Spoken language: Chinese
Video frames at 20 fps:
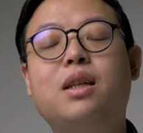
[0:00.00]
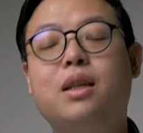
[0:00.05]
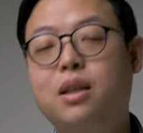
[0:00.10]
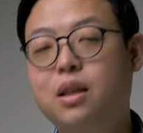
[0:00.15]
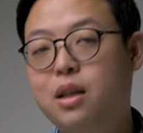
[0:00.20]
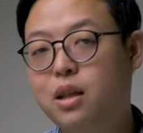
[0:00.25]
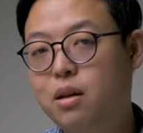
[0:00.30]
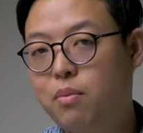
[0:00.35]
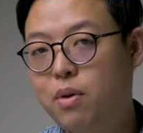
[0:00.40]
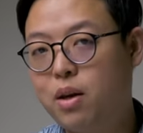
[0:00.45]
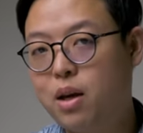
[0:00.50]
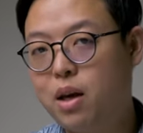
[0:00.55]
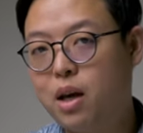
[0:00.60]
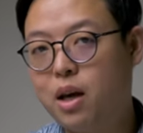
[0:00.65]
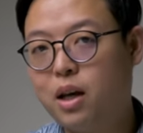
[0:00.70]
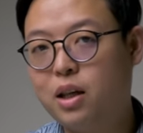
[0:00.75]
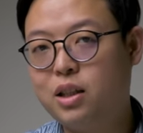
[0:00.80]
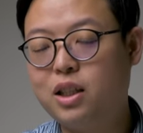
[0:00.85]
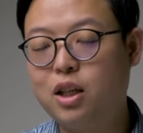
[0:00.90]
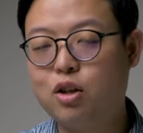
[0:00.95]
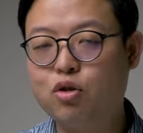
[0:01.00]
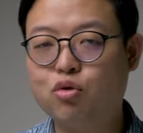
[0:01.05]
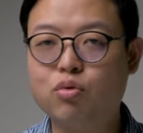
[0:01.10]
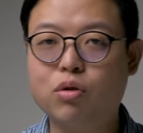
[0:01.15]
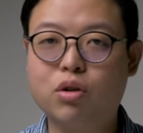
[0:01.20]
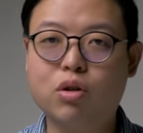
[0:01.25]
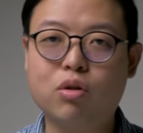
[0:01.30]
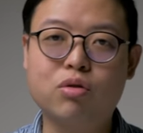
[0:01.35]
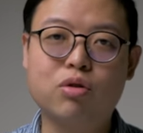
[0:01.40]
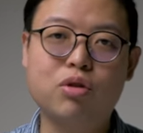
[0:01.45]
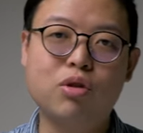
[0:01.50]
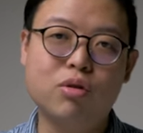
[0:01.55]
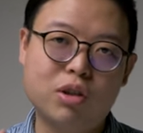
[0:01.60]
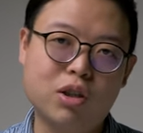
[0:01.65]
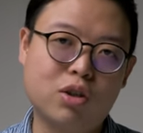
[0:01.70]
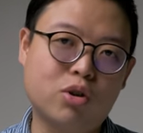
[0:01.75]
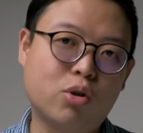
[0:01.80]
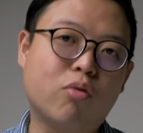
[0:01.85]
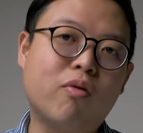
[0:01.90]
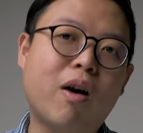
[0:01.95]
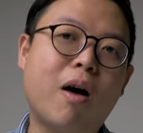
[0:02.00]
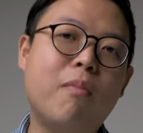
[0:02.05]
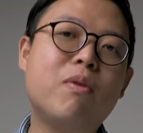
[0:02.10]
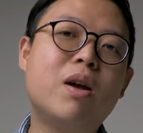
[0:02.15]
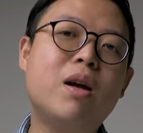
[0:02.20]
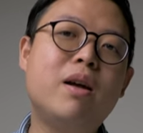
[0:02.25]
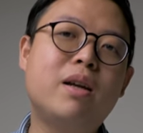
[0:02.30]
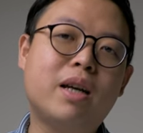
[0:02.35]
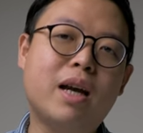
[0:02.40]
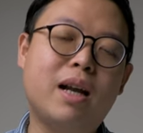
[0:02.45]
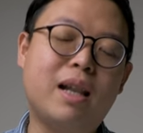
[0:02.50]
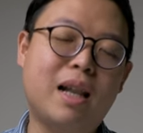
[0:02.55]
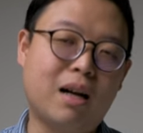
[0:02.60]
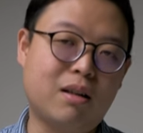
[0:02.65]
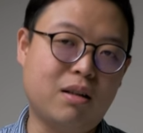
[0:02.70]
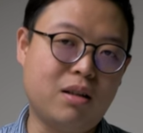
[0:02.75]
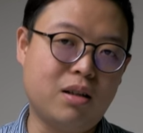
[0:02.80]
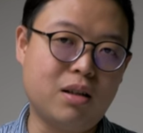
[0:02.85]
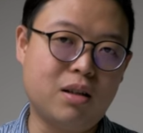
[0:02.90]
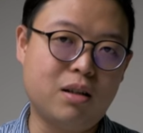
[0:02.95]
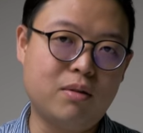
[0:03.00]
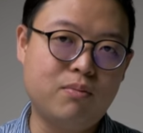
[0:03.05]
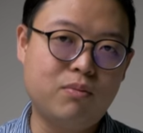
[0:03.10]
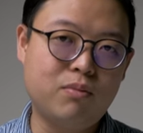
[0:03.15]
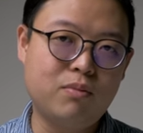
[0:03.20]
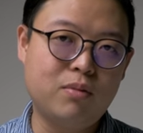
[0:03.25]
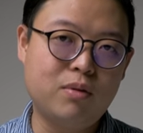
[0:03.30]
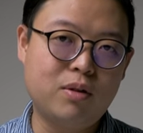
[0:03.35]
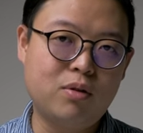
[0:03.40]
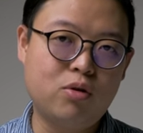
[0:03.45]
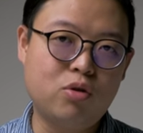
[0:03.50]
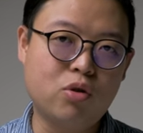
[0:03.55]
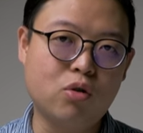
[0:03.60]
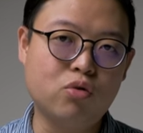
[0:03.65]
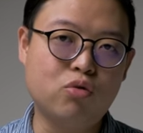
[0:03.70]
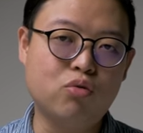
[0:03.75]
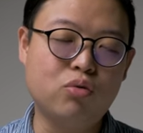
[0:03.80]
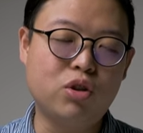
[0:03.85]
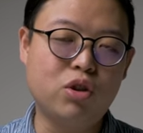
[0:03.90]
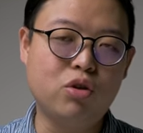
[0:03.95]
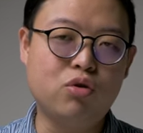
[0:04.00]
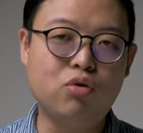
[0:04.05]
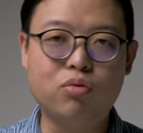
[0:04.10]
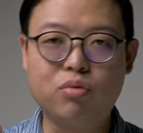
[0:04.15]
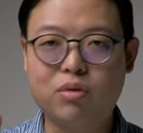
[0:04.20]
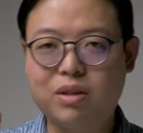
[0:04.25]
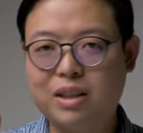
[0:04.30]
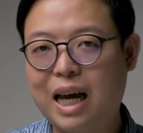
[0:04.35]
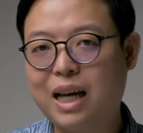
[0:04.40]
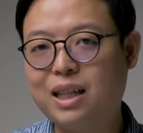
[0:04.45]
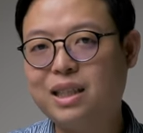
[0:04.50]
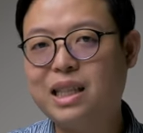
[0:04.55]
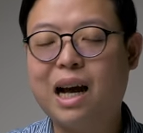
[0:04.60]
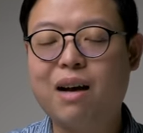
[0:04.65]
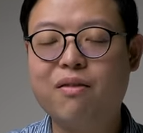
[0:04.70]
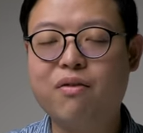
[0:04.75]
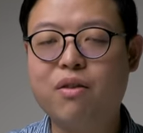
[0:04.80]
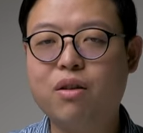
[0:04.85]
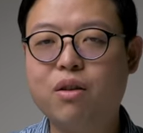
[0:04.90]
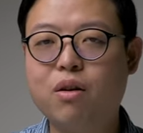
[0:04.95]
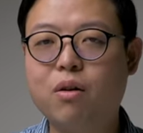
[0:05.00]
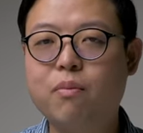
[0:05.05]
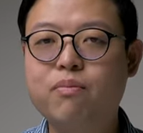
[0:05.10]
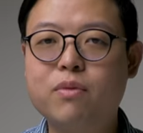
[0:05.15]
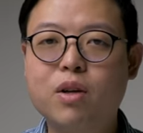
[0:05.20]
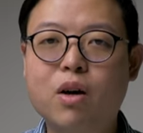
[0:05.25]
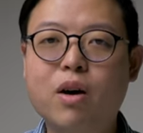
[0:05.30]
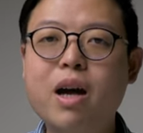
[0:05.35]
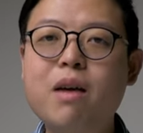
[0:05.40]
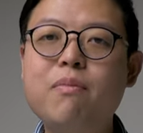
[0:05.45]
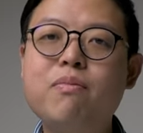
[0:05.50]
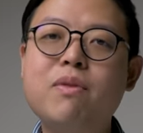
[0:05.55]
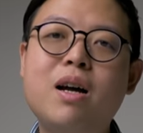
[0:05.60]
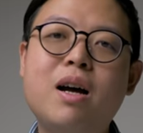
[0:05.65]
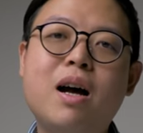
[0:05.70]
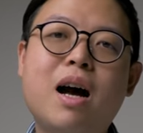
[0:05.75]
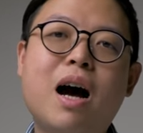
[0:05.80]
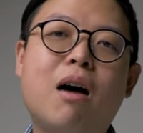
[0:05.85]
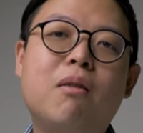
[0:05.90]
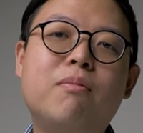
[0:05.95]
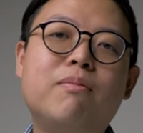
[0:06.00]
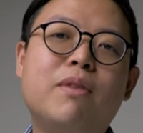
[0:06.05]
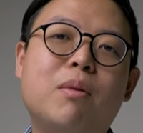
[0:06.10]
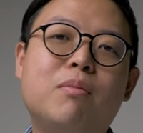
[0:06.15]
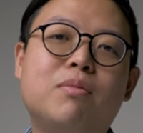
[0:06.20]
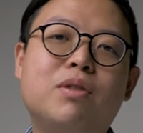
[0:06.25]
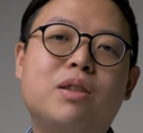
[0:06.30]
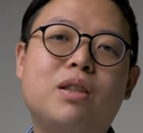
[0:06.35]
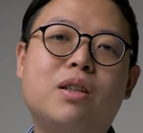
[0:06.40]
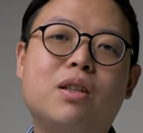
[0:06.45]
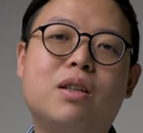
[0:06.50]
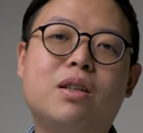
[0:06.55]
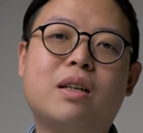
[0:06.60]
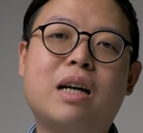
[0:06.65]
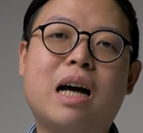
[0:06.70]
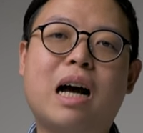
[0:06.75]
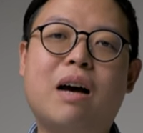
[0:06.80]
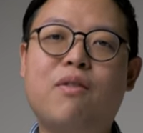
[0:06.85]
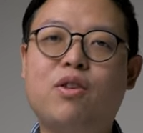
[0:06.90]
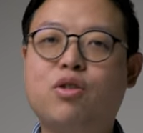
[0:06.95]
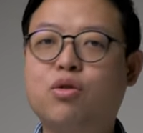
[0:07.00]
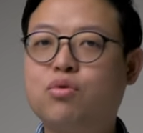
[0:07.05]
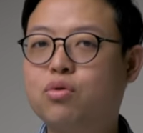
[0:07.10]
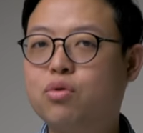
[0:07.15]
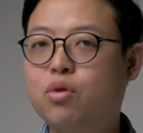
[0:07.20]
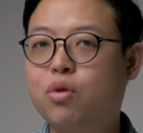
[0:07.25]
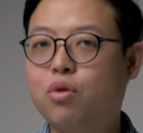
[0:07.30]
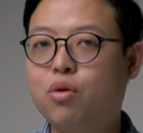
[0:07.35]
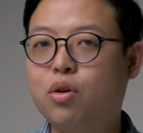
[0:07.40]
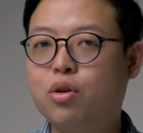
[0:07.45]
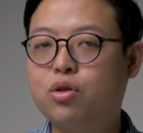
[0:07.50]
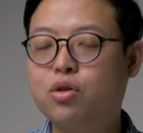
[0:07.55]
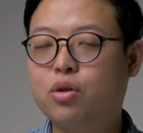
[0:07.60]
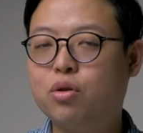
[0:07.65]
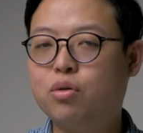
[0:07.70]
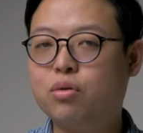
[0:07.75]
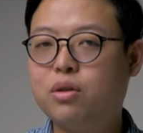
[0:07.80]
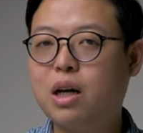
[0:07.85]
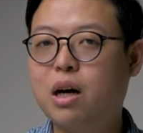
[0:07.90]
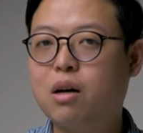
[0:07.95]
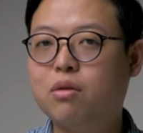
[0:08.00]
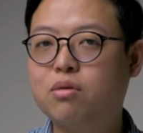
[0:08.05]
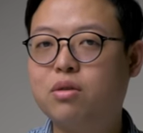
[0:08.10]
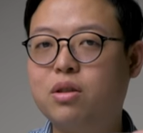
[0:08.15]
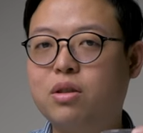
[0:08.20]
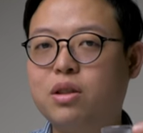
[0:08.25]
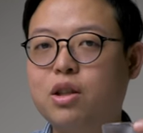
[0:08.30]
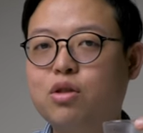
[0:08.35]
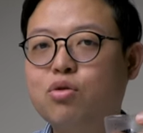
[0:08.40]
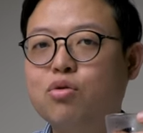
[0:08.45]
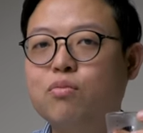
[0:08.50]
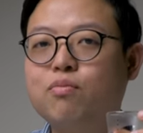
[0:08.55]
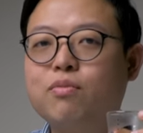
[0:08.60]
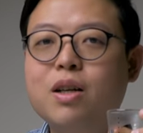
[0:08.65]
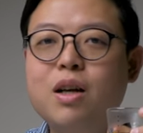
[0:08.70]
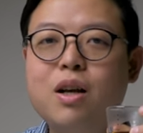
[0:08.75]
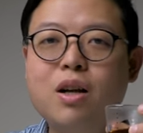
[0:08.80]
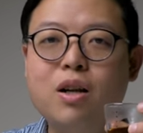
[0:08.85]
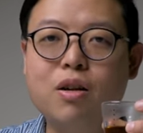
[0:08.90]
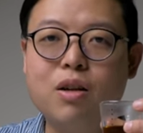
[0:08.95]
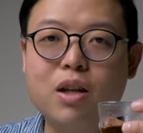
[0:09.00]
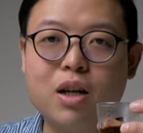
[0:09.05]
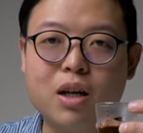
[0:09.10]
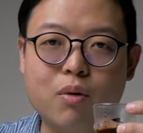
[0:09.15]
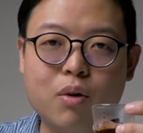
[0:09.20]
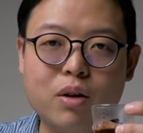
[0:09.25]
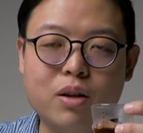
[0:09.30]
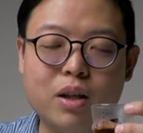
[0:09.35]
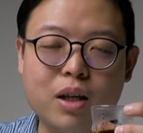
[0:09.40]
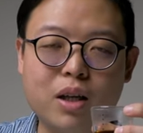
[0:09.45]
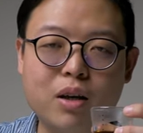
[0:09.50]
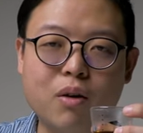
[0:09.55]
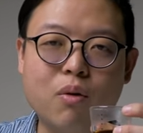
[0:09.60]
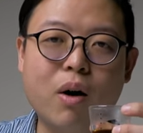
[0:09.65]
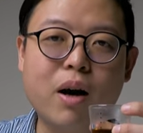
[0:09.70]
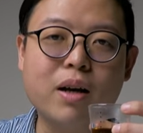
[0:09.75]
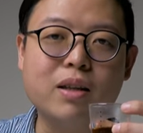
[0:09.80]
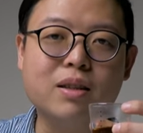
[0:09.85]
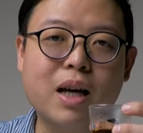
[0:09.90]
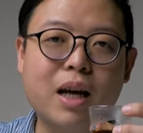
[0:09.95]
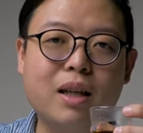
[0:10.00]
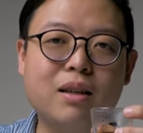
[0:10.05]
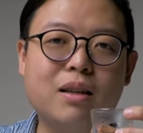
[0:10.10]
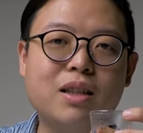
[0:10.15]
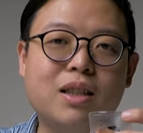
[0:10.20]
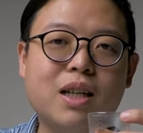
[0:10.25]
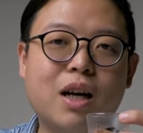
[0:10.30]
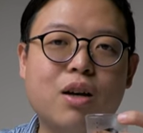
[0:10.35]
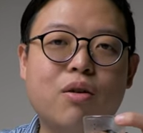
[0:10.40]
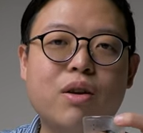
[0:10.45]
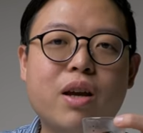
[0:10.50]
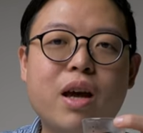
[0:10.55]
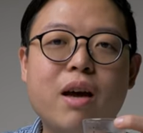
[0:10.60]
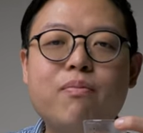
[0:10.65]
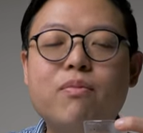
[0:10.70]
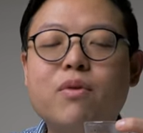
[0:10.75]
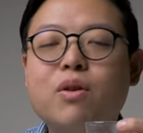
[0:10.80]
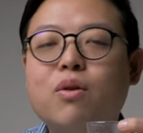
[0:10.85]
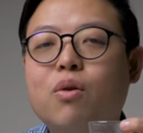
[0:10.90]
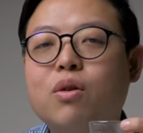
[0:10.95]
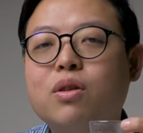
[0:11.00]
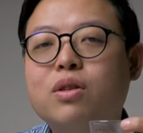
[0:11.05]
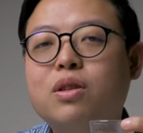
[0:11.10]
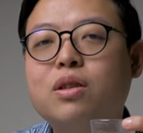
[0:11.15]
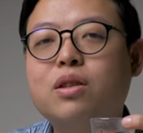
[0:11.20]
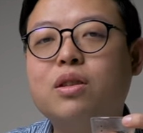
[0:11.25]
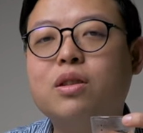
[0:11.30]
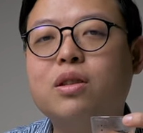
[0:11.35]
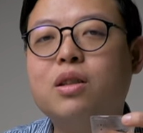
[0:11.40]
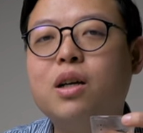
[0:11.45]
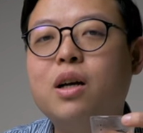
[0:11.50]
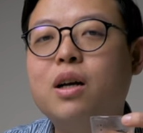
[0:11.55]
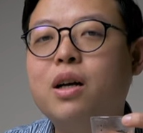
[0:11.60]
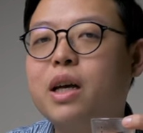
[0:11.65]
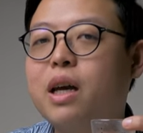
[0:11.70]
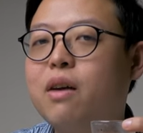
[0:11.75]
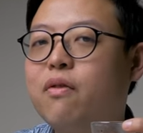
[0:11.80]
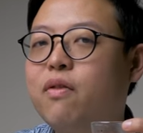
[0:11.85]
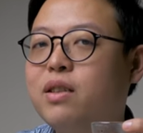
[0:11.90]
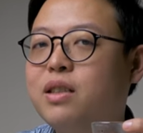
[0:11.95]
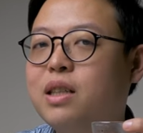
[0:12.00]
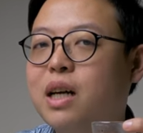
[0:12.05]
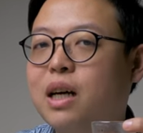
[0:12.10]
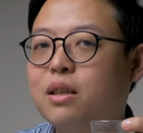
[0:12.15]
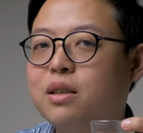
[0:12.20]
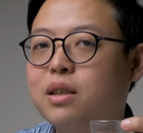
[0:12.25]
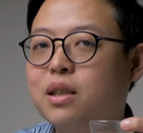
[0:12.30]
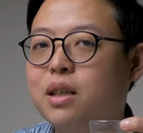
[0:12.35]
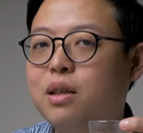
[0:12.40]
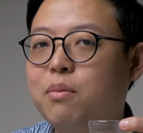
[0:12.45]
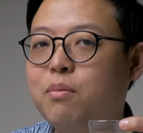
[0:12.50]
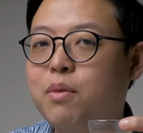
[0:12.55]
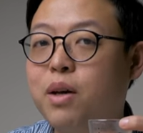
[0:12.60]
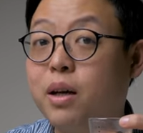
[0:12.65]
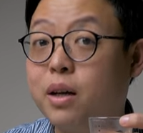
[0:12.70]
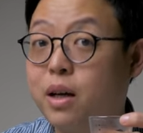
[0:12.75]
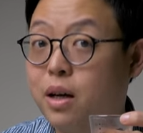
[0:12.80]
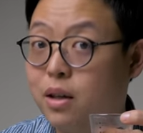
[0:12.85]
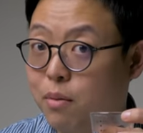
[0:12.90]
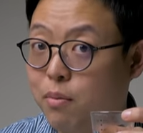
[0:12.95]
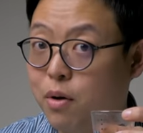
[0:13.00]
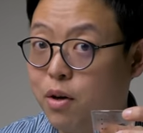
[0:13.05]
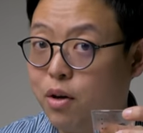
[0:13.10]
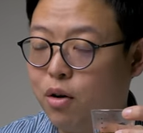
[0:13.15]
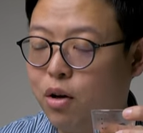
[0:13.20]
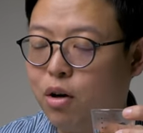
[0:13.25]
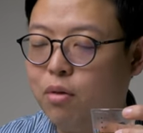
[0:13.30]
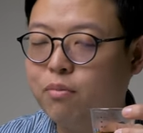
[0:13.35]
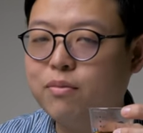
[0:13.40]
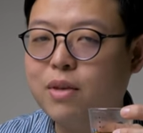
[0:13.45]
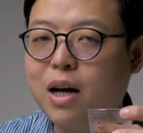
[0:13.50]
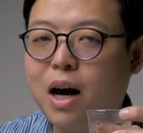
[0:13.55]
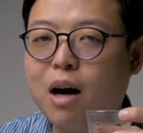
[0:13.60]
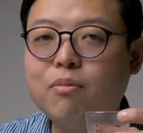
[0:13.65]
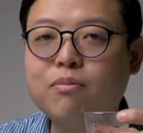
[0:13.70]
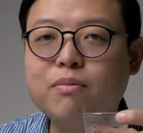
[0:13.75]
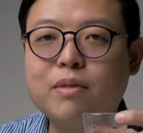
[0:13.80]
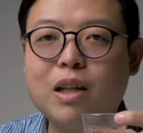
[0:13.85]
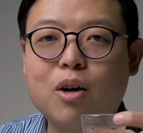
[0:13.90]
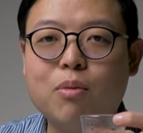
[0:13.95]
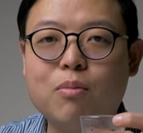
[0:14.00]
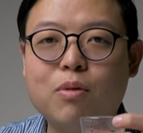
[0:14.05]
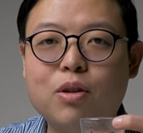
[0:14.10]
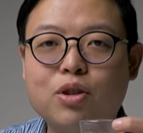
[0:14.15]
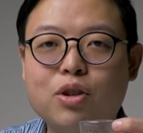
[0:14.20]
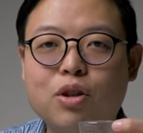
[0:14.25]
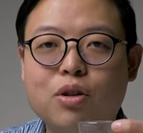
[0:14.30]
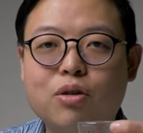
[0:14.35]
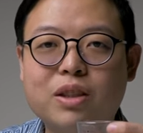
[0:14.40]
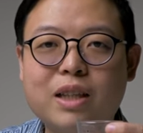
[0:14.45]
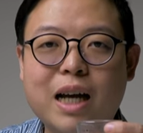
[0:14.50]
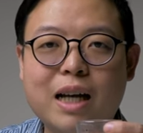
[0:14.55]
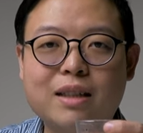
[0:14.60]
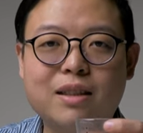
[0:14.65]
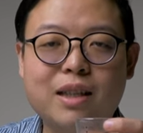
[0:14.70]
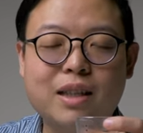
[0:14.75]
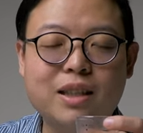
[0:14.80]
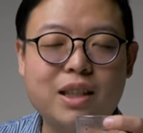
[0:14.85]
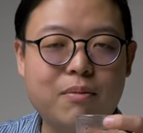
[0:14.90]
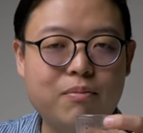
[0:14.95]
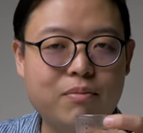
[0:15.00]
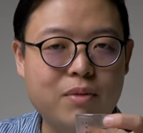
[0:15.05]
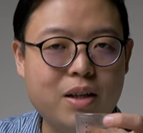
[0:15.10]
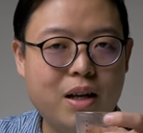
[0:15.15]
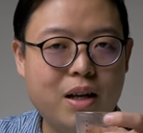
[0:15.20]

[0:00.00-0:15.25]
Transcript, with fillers: 列特别显著的豆子，用这个手法可以让你的冲煮技术再加分哦。OK，好，那我们今天的咖啡冲煮攻略就到此结束。任何问题欢迎在底下留言，或是可以分享这个影片给你的朋友喽。好，那我们就下次再见，